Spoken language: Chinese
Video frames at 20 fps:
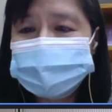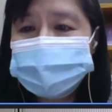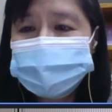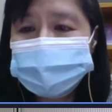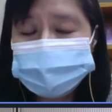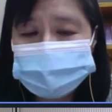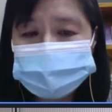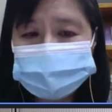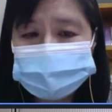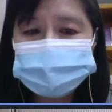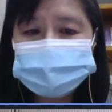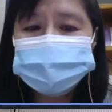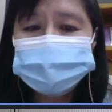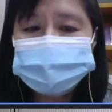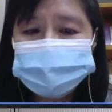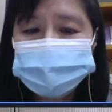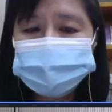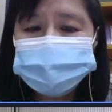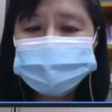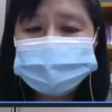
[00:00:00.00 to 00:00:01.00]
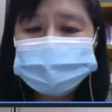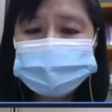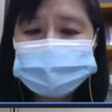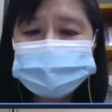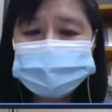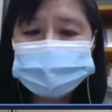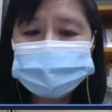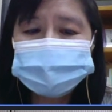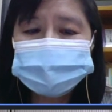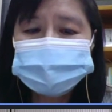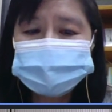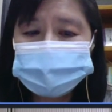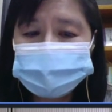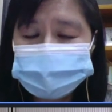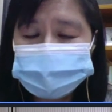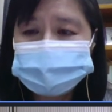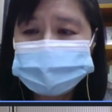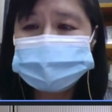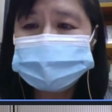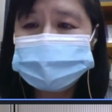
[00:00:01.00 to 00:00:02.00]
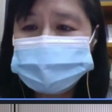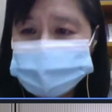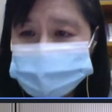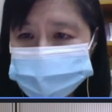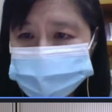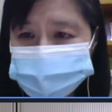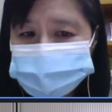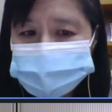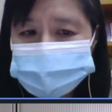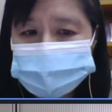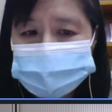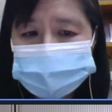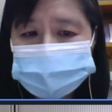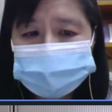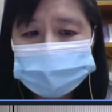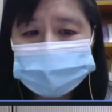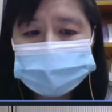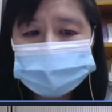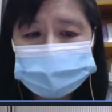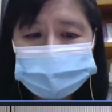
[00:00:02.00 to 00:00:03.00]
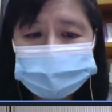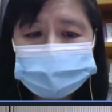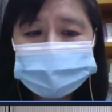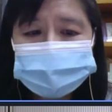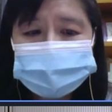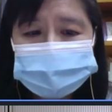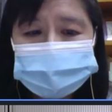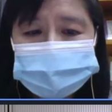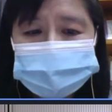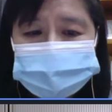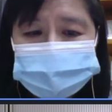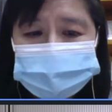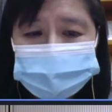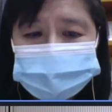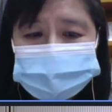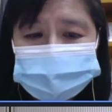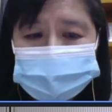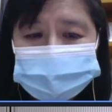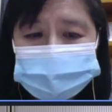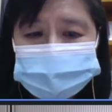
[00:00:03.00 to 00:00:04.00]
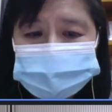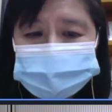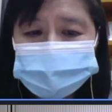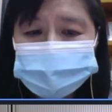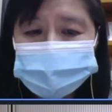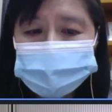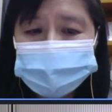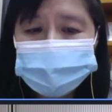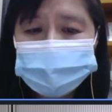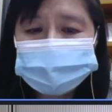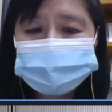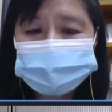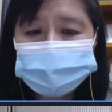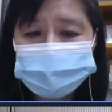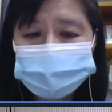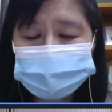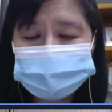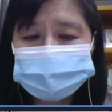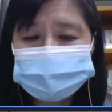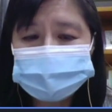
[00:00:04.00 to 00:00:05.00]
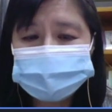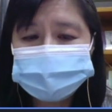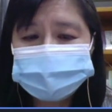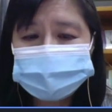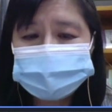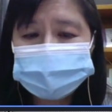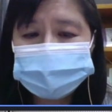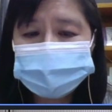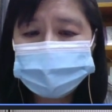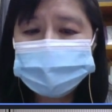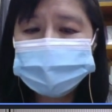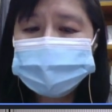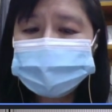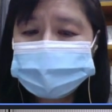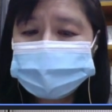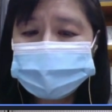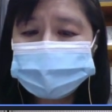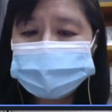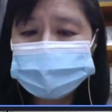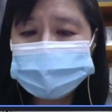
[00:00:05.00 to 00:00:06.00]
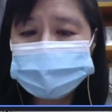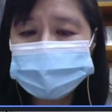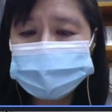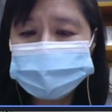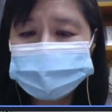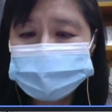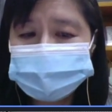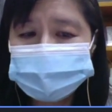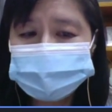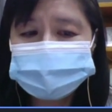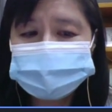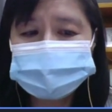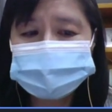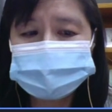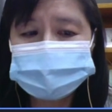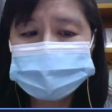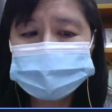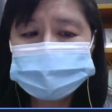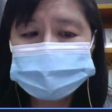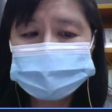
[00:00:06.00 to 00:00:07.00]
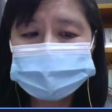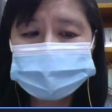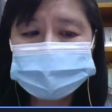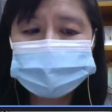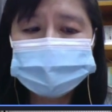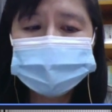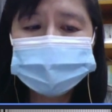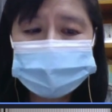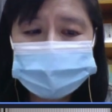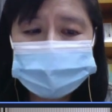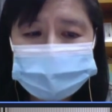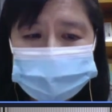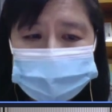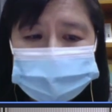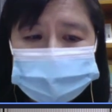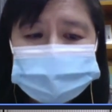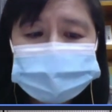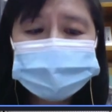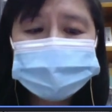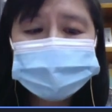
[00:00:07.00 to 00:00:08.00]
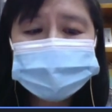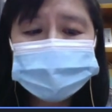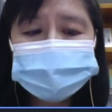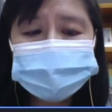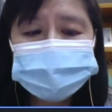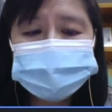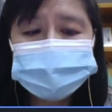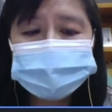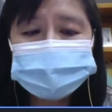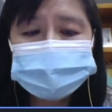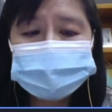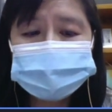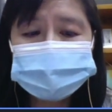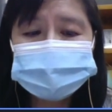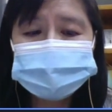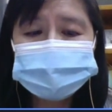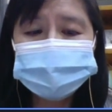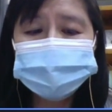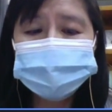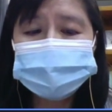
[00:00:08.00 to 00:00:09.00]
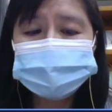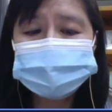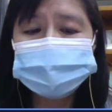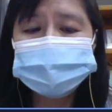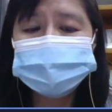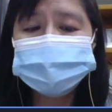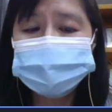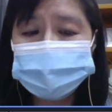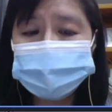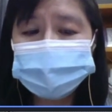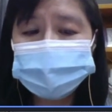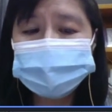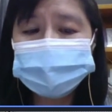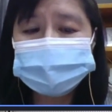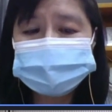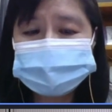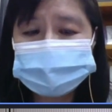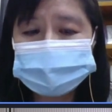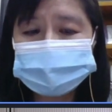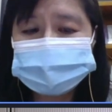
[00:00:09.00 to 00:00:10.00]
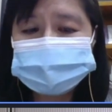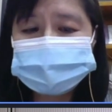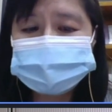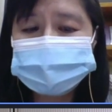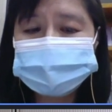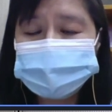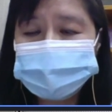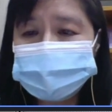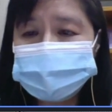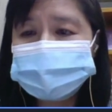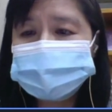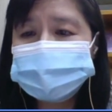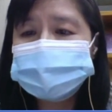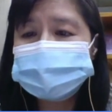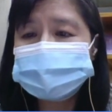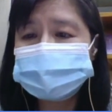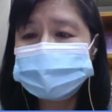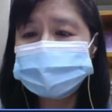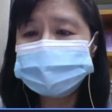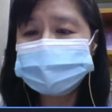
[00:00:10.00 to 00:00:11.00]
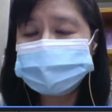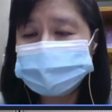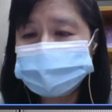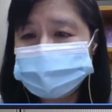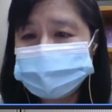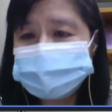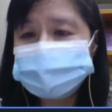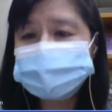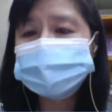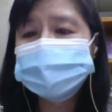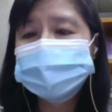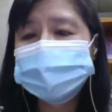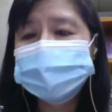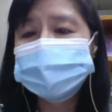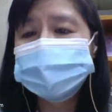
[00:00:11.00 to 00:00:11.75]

那我们也希望透过这些收集的数据，可以更朝向智慧化的管理，为不同年龄、不同职业的人量身定做个性化的博物馆展示活动跟服务。